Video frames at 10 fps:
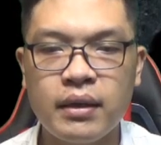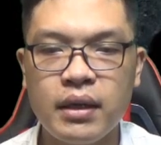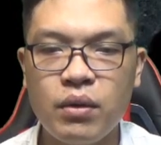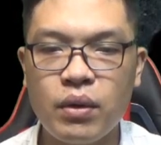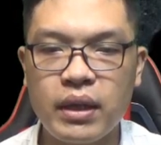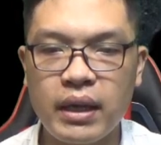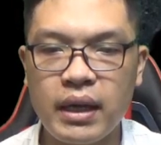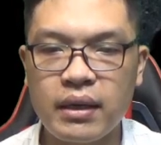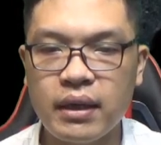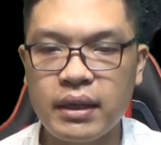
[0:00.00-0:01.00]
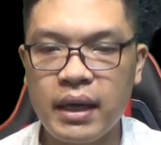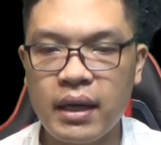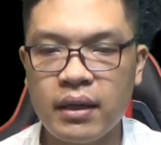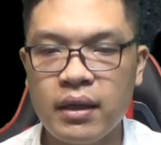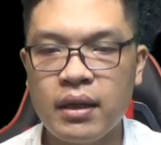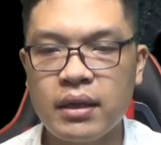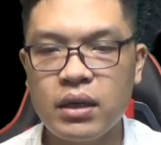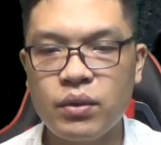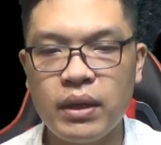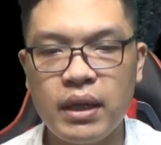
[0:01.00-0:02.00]
Nếu đổi thành là người khác, Cứ
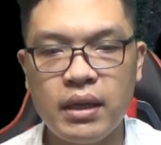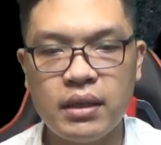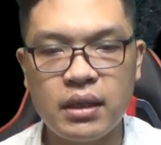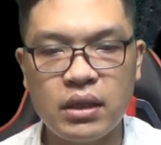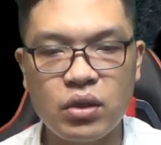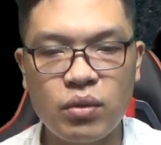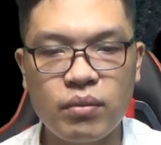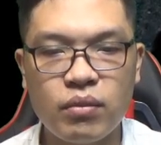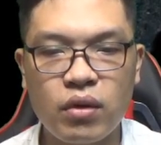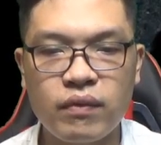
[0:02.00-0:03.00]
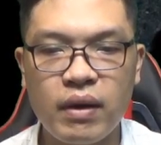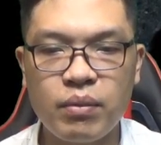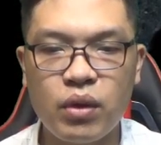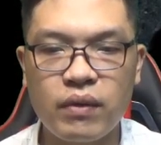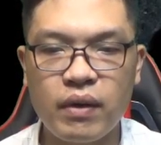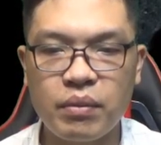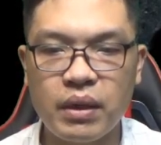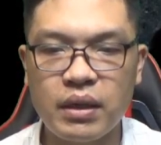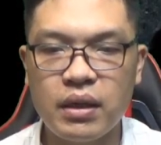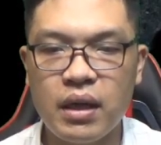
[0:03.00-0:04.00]
tùy ý sử dụng một pháp thuật phòng
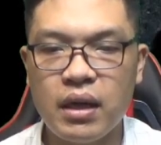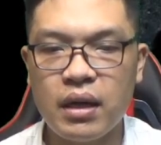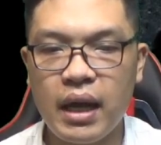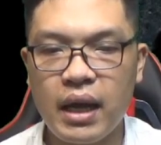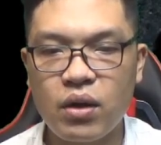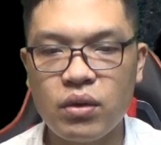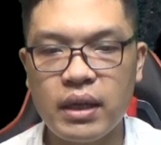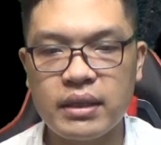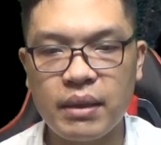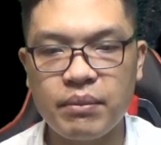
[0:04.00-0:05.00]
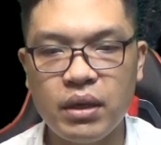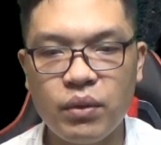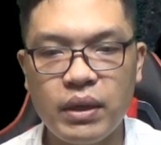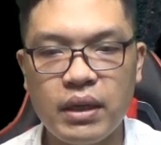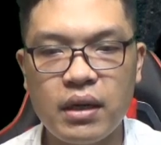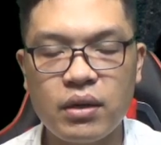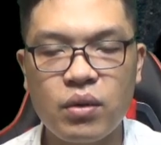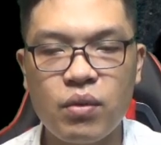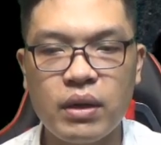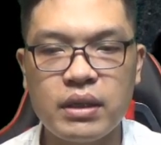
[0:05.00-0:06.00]
ngự là có thể giảm bớt uy lực
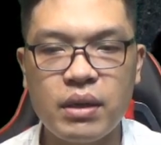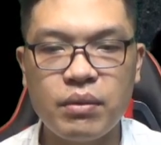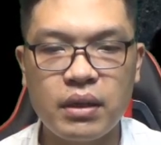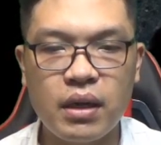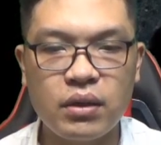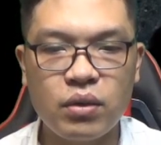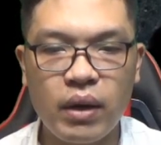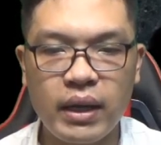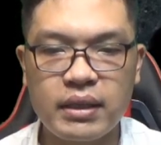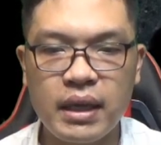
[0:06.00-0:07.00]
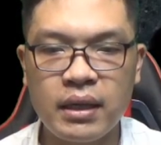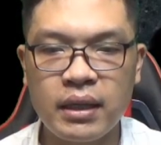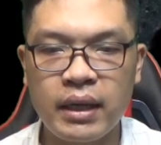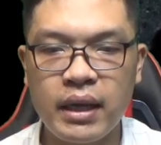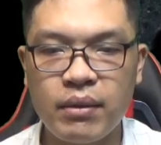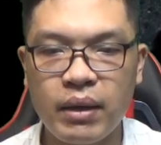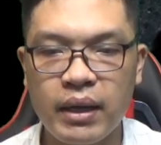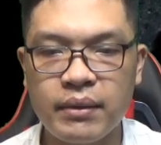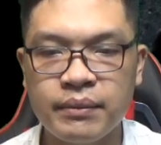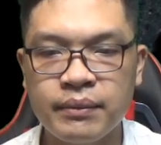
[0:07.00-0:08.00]
của chiều ngưng tụ ánh sáng thành đao
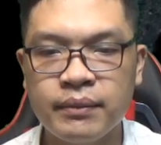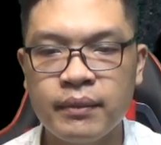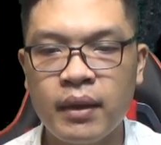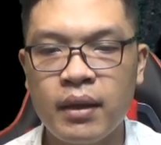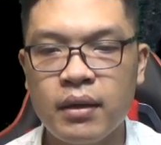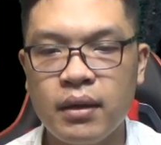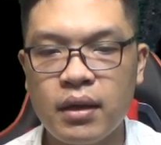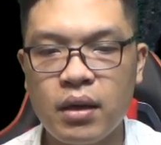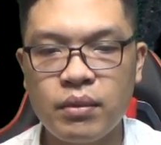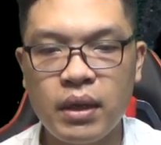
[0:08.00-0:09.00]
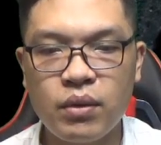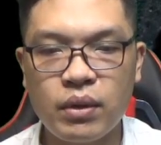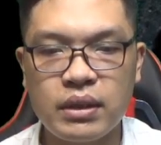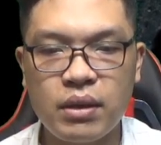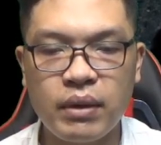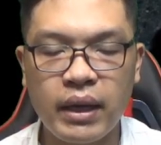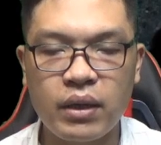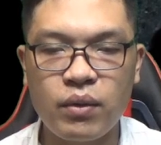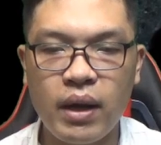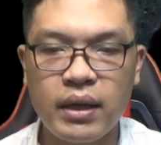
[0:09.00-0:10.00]
này. Lực công kích của chiều này
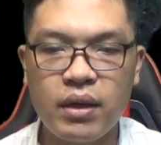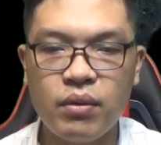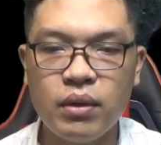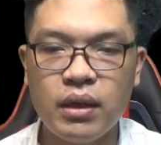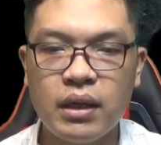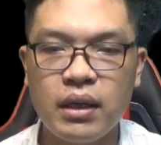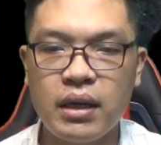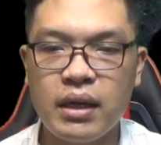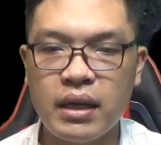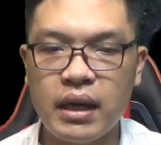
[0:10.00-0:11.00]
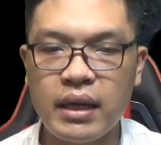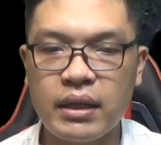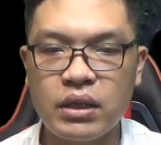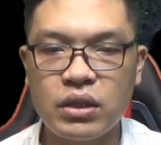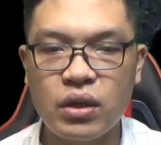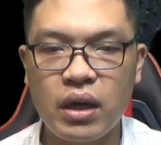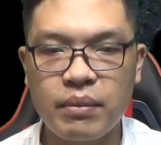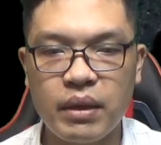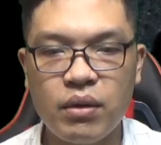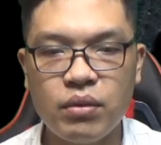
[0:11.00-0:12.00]
quá yếu, là điển hình cho gặp
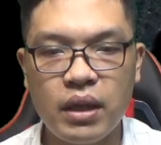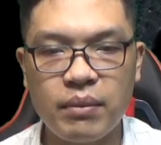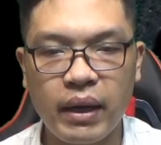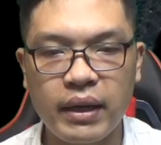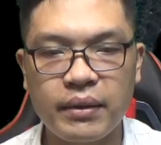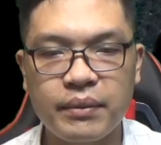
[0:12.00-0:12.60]
yếu thì mạnh.